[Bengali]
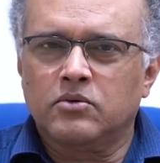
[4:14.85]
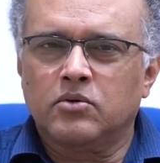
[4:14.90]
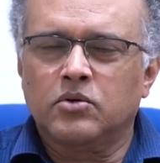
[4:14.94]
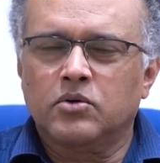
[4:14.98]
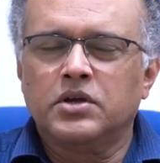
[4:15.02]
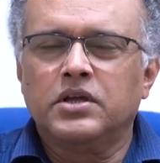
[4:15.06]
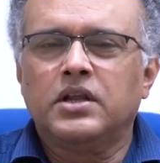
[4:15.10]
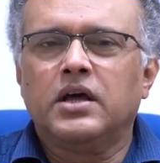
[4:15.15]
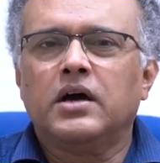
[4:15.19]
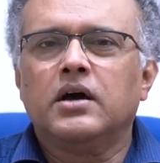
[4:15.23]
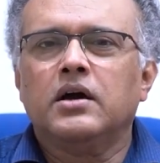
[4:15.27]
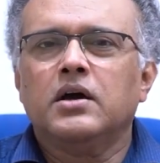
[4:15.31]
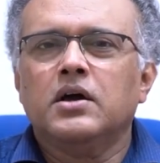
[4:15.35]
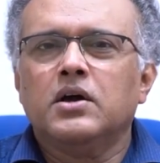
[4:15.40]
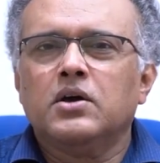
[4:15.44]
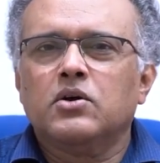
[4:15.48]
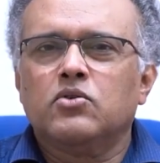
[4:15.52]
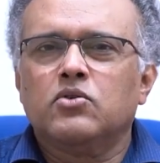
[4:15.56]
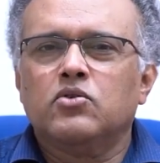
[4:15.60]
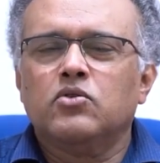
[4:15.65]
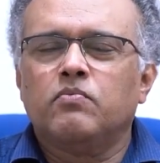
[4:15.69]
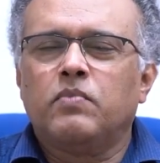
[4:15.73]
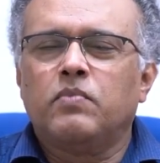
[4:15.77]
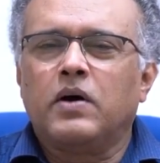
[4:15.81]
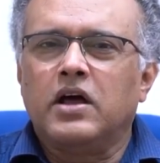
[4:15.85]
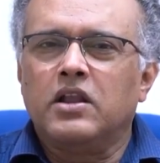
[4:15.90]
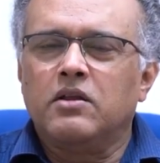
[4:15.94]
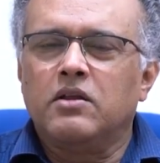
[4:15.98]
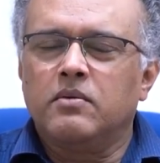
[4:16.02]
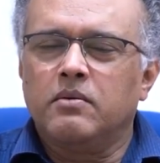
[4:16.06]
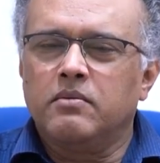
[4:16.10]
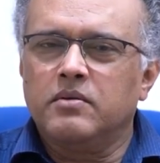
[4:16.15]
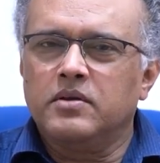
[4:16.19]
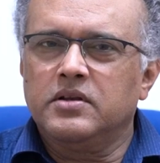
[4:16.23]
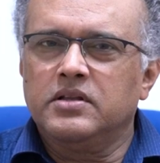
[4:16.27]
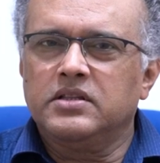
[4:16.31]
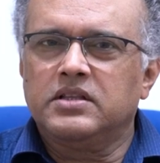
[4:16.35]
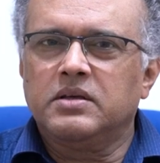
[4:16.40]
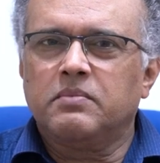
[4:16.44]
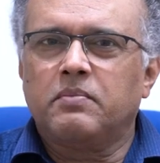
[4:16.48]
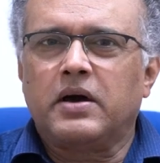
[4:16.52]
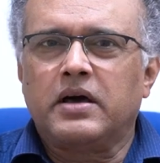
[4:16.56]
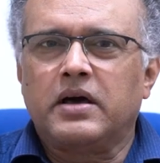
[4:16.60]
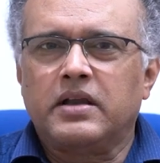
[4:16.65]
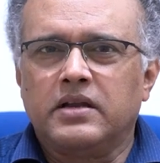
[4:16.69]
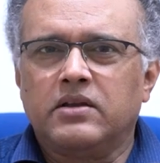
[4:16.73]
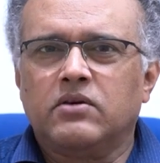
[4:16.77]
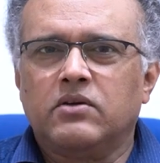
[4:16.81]
রোগীরা খুব ভালোভাবে নিতে
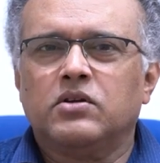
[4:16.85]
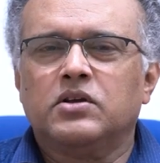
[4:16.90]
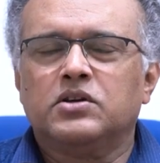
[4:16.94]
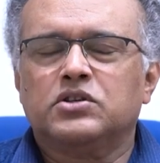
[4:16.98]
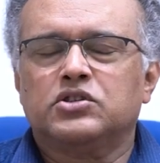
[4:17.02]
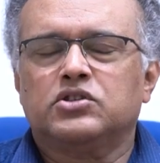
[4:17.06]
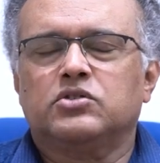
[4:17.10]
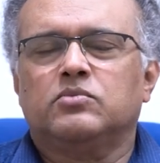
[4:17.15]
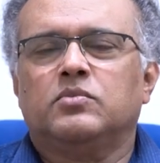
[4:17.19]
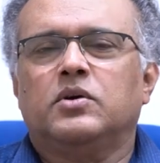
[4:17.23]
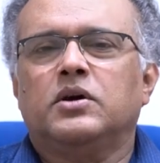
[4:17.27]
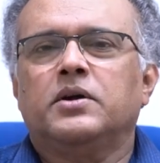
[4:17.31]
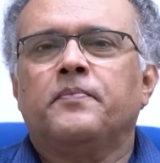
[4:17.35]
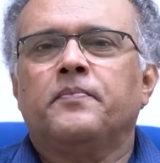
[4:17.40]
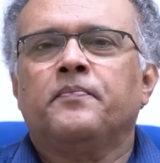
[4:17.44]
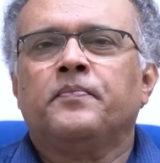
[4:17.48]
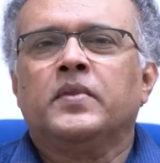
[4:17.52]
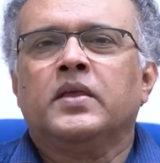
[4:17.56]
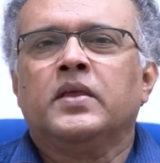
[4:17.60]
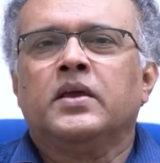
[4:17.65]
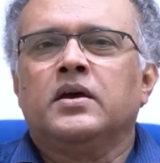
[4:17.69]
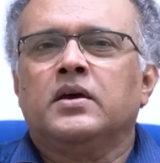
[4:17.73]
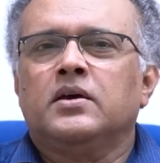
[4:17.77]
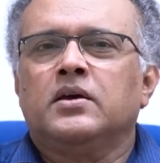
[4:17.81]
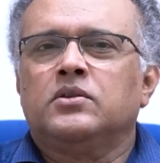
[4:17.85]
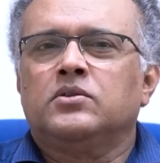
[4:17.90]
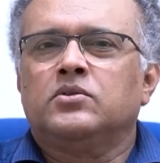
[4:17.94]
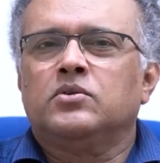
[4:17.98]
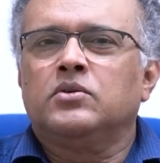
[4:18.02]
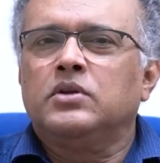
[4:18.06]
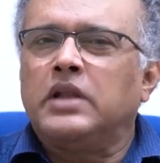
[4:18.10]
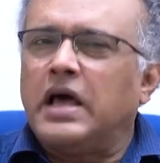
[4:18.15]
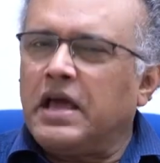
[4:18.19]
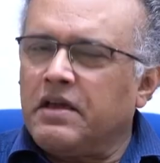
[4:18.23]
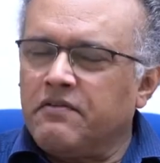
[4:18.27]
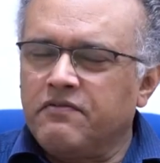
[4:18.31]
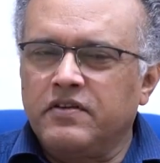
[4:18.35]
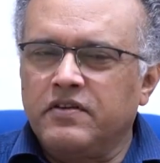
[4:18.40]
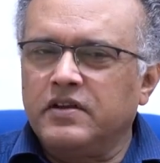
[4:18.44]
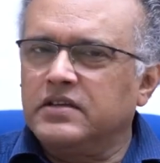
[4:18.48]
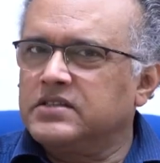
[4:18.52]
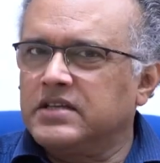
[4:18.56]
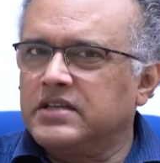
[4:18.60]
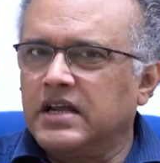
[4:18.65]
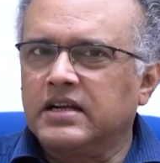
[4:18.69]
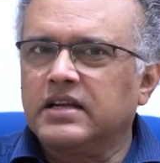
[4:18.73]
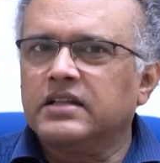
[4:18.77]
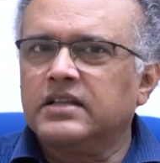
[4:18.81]
পারে না অনেক সময় তো লাইফ
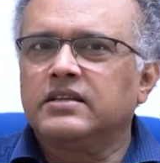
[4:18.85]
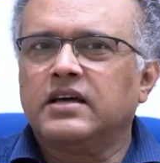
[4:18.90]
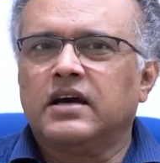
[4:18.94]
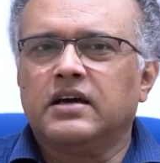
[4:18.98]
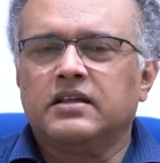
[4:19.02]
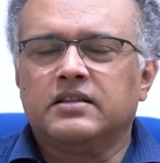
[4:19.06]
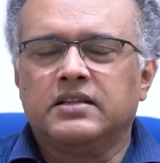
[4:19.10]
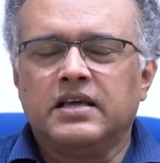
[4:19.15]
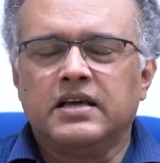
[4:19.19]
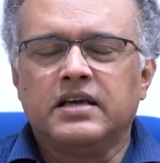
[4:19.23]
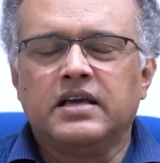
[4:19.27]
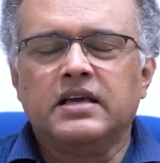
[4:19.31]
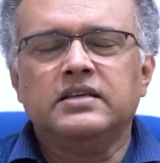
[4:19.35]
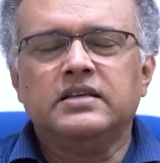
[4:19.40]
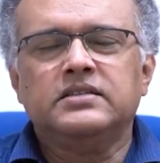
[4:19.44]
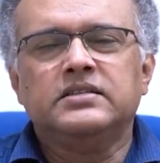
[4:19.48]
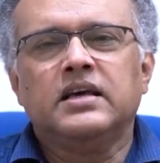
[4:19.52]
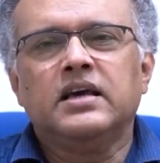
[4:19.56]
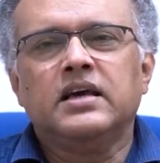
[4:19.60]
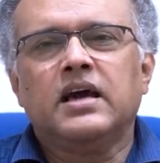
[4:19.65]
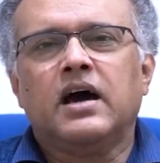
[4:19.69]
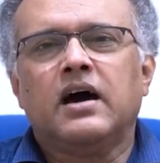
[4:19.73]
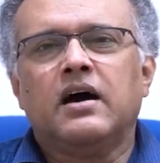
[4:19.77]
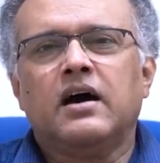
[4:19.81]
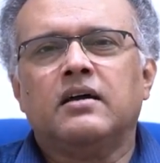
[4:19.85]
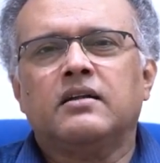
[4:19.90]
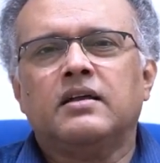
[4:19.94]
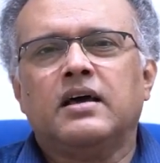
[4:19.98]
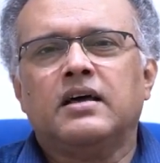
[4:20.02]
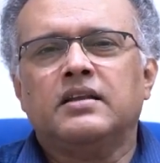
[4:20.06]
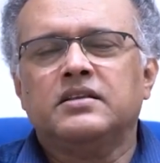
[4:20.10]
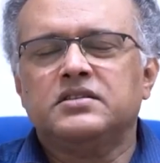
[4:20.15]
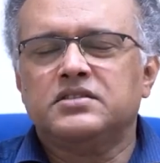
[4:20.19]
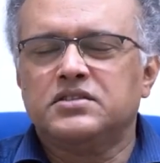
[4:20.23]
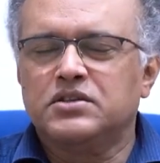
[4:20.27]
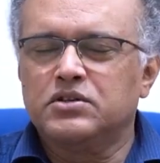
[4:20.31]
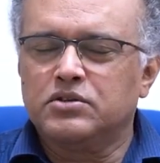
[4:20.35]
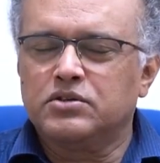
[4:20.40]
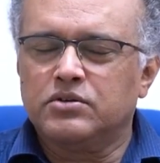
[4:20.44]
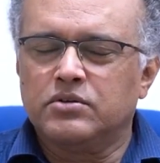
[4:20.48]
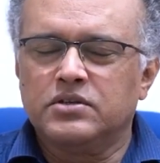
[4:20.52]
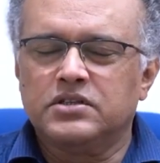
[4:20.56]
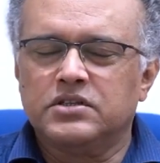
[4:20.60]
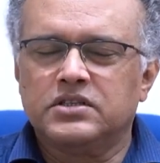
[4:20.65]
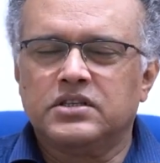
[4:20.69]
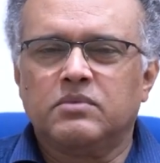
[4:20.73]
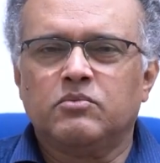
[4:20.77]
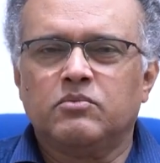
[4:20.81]
রিক্স একটা থেকেই যায় আর
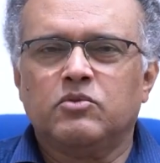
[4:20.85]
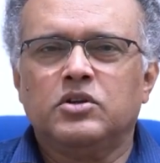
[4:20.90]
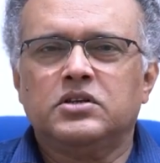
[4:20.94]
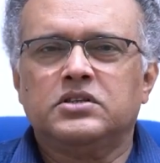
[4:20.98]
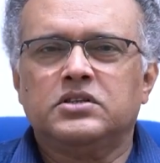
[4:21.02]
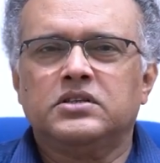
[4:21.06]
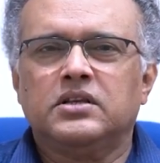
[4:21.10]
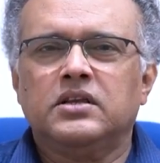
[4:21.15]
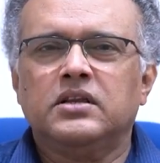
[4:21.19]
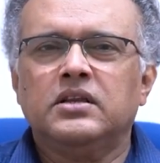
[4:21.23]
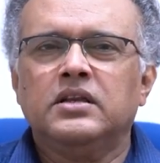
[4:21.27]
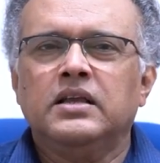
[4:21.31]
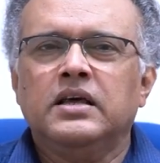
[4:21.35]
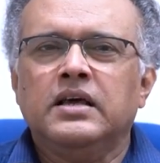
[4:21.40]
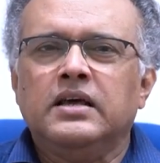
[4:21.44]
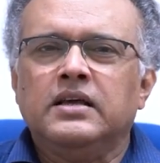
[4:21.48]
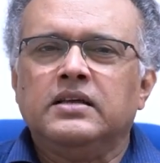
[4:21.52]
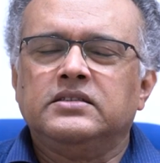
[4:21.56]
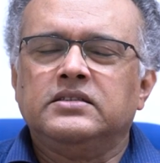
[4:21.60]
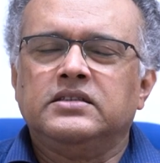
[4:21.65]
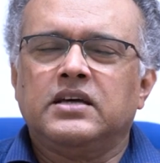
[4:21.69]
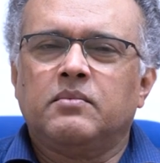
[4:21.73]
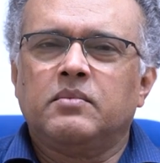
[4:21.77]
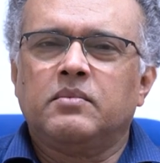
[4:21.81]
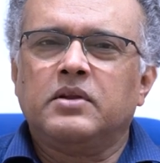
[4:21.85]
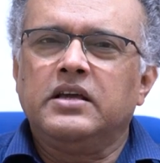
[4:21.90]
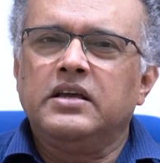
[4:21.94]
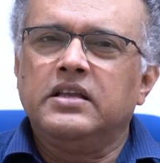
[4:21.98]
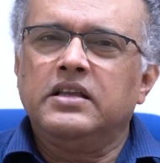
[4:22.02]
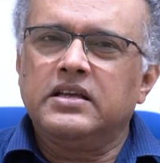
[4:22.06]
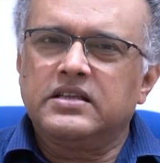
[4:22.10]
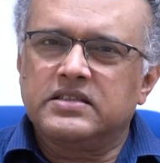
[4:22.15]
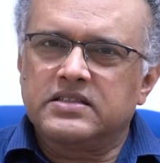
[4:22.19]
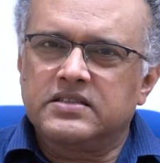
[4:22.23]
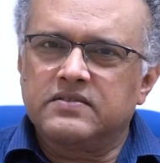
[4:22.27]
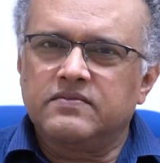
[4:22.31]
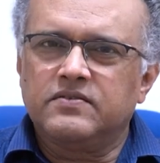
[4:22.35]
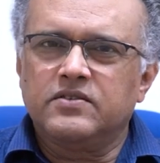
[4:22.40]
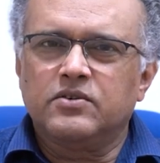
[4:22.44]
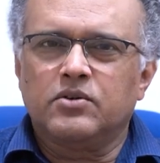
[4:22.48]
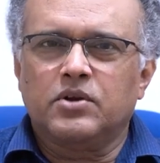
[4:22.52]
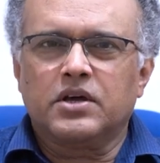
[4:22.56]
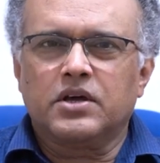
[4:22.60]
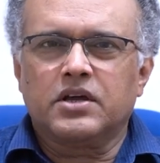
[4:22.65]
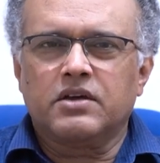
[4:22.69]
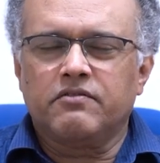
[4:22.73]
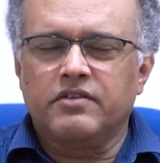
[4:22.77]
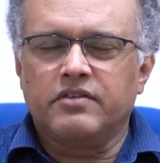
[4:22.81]
অ্যানেস্থিসিওলজি যেটা বলেছিলেন যে আমরা ইলেকটিভলি
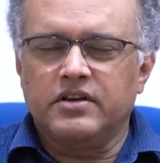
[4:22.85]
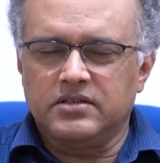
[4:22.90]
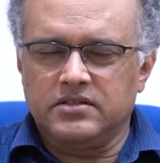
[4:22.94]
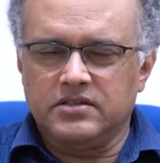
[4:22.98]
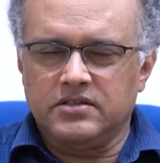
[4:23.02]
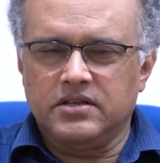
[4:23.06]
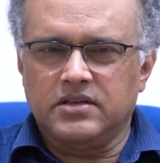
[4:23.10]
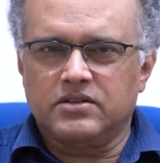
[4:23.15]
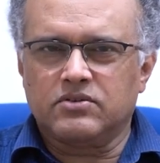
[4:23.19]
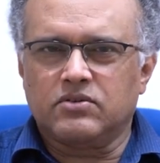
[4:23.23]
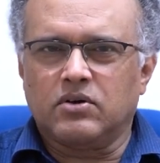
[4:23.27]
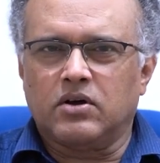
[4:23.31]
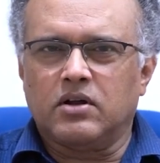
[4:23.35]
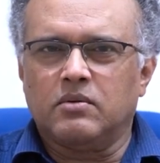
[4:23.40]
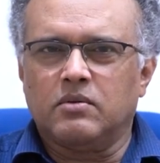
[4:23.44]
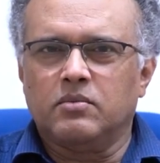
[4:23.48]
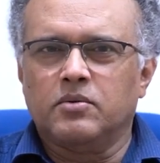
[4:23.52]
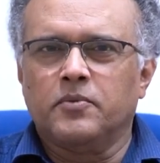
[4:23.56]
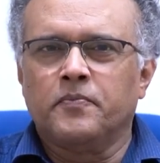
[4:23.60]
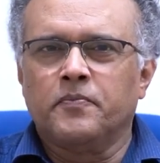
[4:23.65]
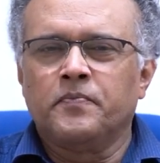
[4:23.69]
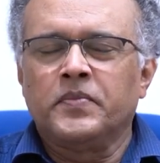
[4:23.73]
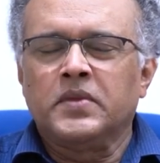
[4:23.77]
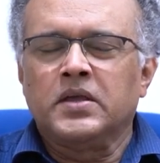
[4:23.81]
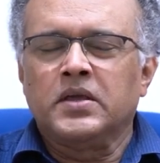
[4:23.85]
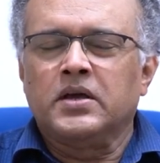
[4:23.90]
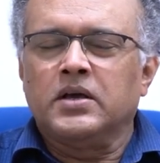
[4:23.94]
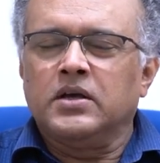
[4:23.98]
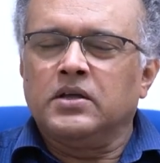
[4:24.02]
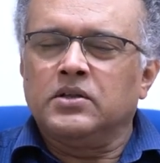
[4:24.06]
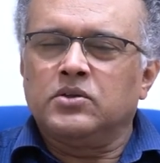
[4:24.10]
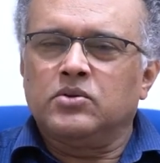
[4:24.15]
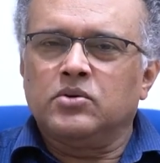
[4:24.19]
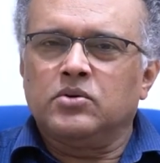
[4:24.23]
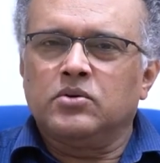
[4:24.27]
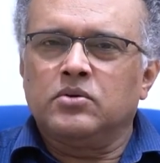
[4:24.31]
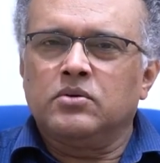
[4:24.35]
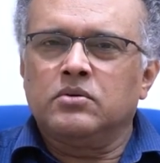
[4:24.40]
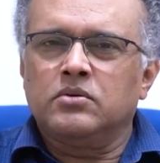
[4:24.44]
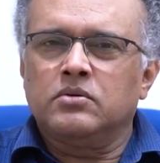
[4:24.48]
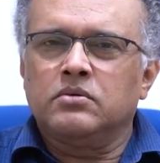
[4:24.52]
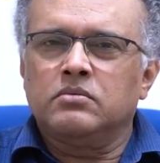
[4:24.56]
ওনাকে ভেন্টিলেট করাবো তো